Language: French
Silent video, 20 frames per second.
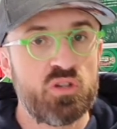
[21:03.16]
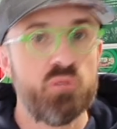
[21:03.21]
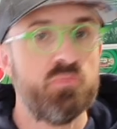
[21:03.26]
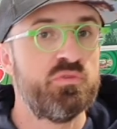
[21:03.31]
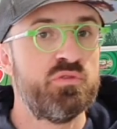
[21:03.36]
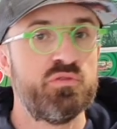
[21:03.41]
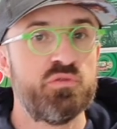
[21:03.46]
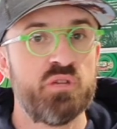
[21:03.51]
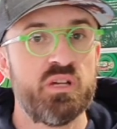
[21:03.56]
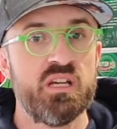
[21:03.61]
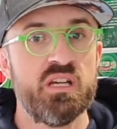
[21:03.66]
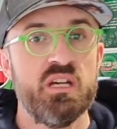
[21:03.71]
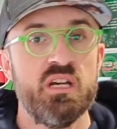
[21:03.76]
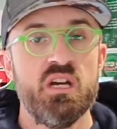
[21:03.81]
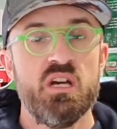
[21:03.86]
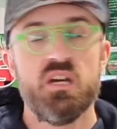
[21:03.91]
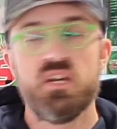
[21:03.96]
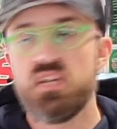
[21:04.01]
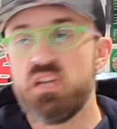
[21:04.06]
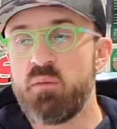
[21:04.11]
comme vous voulez.
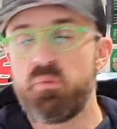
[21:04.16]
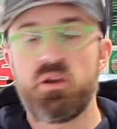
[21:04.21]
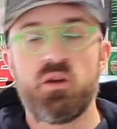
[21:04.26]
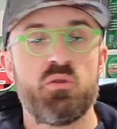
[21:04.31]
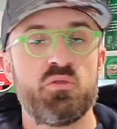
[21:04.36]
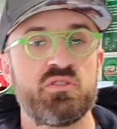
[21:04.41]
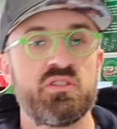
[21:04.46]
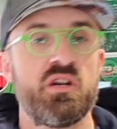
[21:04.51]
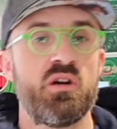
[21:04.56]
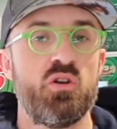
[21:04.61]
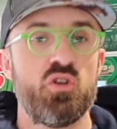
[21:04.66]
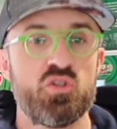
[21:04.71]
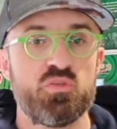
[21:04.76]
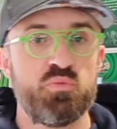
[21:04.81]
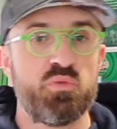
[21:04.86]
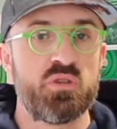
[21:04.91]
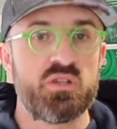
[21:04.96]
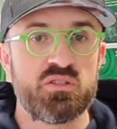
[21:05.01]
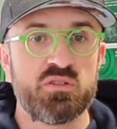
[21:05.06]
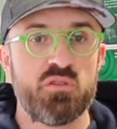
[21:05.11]
Et après, on s'arrange
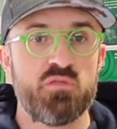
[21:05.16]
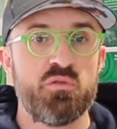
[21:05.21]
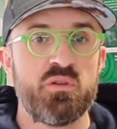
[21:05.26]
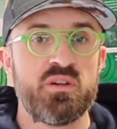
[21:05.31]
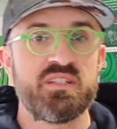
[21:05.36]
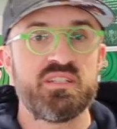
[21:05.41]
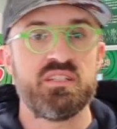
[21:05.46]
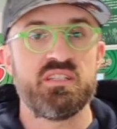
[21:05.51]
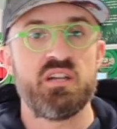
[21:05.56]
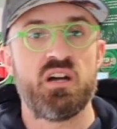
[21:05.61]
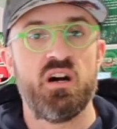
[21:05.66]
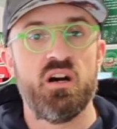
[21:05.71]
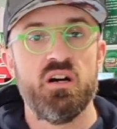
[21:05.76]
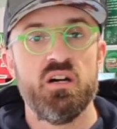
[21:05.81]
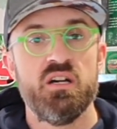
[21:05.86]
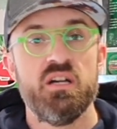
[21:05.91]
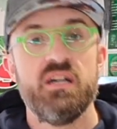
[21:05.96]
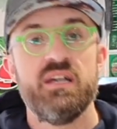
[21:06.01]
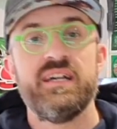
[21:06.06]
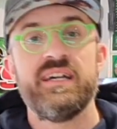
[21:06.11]
pour les envois, etc.
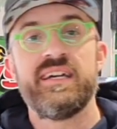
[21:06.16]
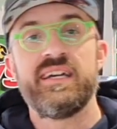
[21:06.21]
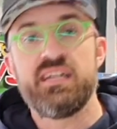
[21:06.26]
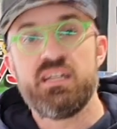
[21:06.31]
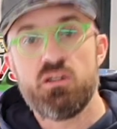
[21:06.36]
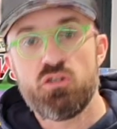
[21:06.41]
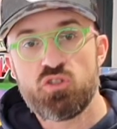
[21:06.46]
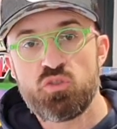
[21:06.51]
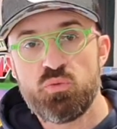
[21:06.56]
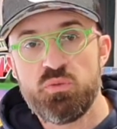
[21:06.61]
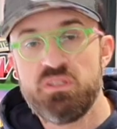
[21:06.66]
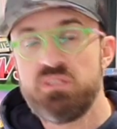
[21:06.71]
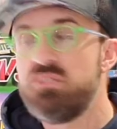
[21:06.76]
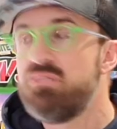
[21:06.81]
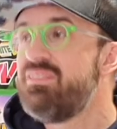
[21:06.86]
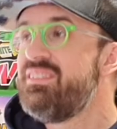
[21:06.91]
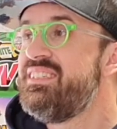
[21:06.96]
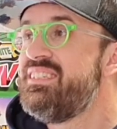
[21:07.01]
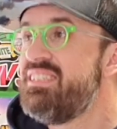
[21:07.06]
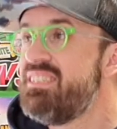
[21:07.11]
Et ensuite,
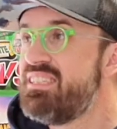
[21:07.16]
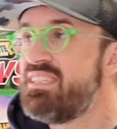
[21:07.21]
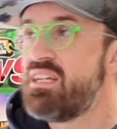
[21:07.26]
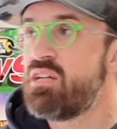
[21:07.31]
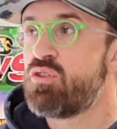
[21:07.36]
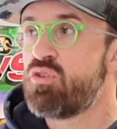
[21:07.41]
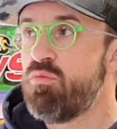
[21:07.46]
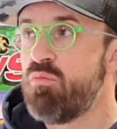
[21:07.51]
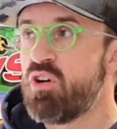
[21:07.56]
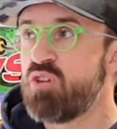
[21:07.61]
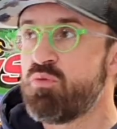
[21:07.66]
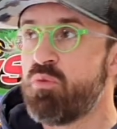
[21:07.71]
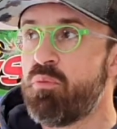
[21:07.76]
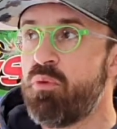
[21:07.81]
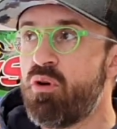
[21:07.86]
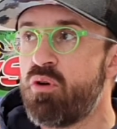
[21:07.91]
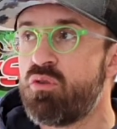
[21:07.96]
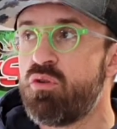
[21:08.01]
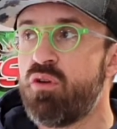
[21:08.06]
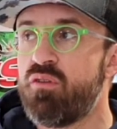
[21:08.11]
d'ici quelques mois, je ne peux
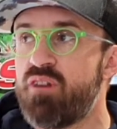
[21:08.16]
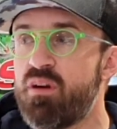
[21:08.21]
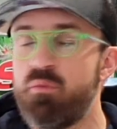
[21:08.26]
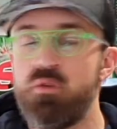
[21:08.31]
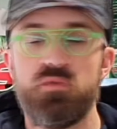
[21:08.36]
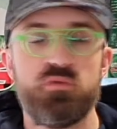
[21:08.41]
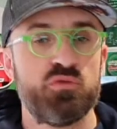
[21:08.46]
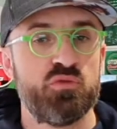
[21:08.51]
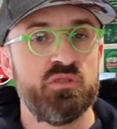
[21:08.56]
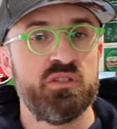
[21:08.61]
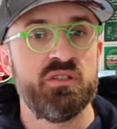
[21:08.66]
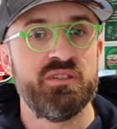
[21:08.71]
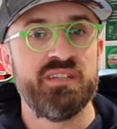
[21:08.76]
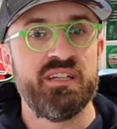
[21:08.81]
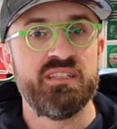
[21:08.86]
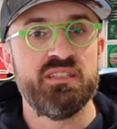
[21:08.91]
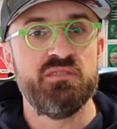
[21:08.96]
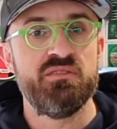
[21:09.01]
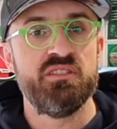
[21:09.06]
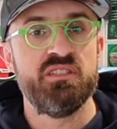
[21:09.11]
pas encore vraiment vous donner une
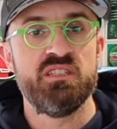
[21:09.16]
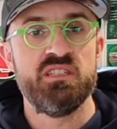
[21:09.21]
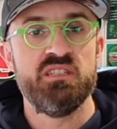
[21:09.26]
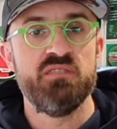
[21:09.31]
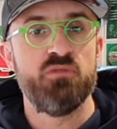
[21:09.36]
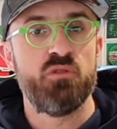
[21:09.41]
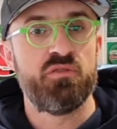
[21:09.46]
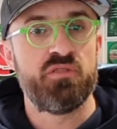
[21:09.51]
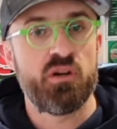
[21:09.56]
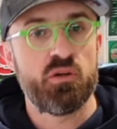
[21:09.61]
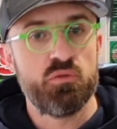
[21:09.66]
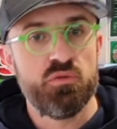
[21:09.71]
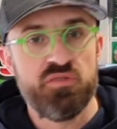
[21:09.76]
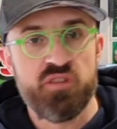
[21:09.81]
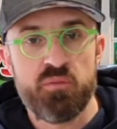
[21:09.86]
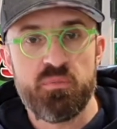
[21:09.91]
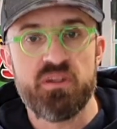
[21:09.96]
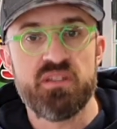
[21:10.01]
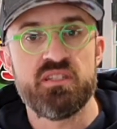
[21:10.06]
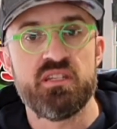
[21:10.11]
date définitive, on fera du
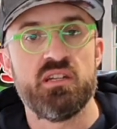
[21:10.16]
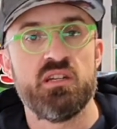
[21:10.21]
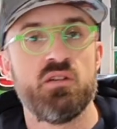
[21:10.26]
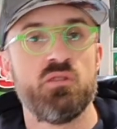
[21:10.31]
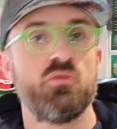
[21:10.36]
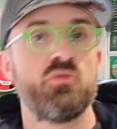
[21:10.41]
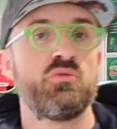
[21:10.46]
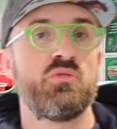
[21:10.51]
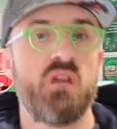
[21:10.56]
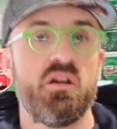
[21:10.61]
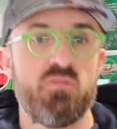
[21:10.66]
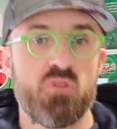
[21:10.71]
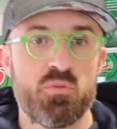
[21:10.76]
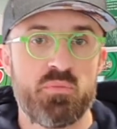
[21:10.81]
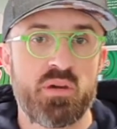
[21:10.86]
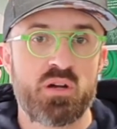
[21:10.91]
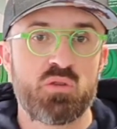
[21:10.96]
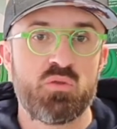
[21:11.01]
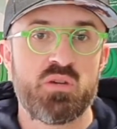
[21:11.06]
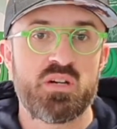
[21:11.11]
VPC, donc de la vente
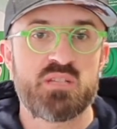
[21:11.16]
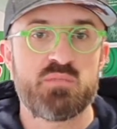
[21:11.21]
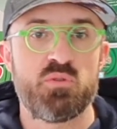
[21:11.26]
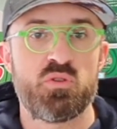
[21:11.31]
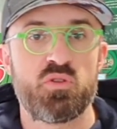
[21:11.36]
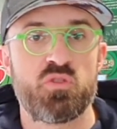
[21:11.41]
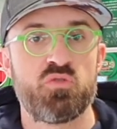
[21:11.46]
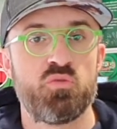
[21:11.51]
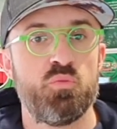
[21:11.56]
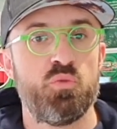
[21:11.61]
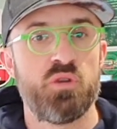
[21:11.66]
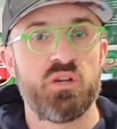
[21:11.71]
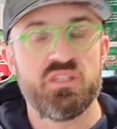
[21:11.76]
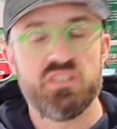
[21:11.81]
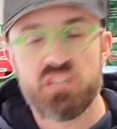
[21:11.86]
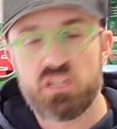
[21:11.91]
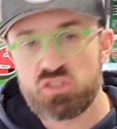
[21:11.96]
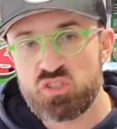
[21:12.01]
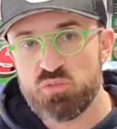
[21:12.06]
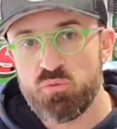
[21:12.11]
par correspondance. Vous pourrez
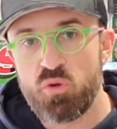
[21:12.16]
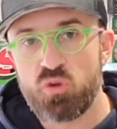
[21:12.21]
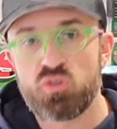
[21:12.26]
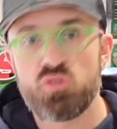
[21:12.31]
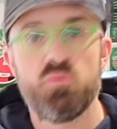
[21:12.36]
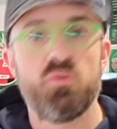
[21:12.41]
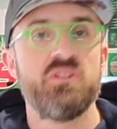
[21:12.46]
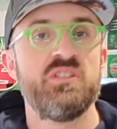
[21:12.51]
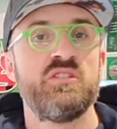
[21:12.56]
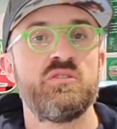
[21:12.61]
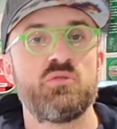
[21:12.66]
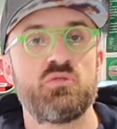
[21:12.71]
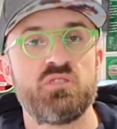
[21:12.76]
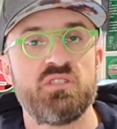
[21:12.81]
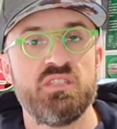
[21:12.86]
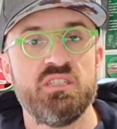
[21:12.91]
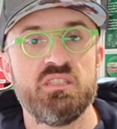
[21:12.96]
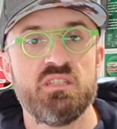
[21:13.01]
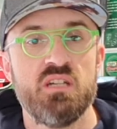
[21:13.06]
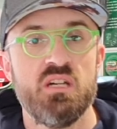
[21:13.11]
directement commander sur le
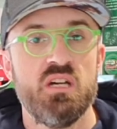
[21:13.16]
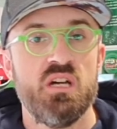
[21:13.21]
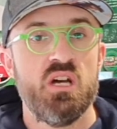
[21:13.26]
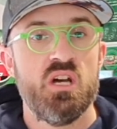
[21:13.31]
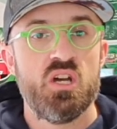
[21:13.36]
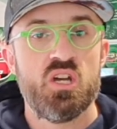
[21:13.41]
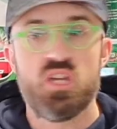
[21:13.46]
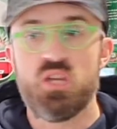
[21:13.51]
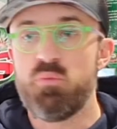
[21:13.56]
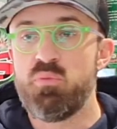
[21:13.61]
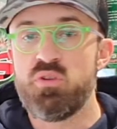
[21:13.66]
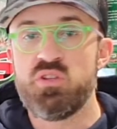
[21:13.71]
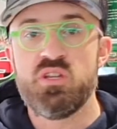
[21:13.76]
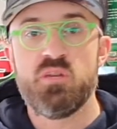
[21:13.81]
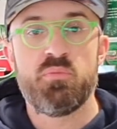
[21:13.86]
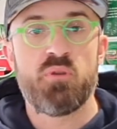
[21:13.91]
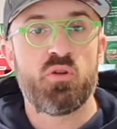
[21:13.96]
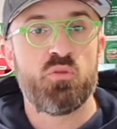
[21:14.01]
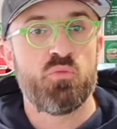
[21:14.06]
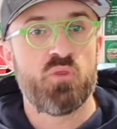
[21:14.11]
site et payer
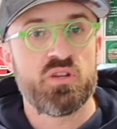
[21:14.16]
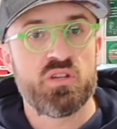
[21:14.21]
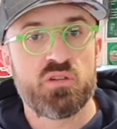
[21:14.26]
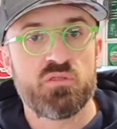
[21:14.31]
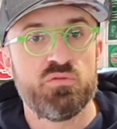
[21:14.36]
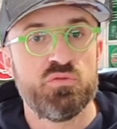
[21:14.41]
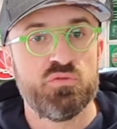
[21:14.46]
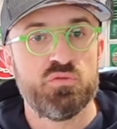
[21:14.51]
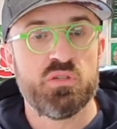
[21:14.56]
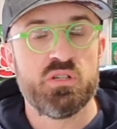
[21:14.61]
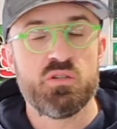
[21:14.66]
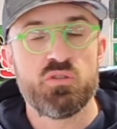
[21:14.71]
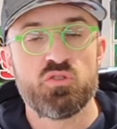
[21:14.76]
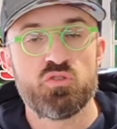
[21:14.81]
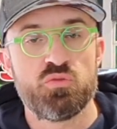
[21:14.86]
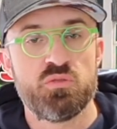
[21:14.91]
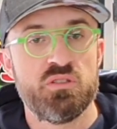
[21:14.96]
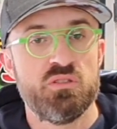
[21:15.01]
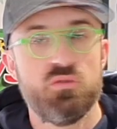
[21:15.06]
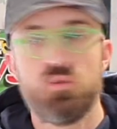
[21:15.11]
par le moyen que vous voulez
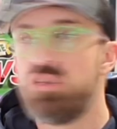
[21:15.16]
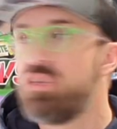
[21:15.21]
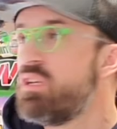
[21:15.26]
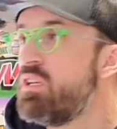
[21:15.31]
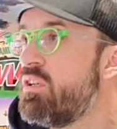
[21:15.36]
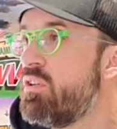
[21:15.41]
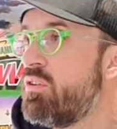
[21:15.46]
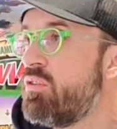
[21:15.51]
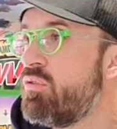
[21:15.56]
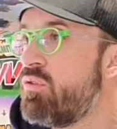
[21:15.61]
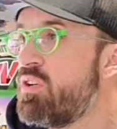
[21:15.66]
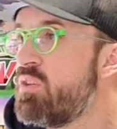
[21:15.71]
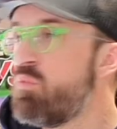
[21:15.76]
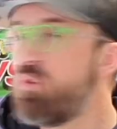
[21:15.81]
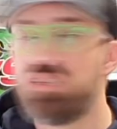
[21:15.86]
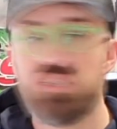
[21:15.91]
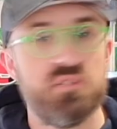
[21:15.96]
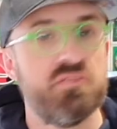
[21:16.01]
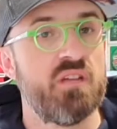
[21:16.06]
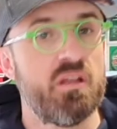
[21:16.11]
ensuite dans les, dans les
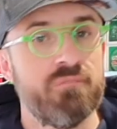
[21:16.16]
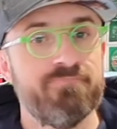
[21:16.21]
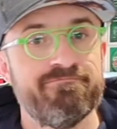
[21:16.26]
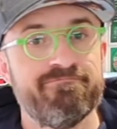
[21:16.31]
mois qui viennent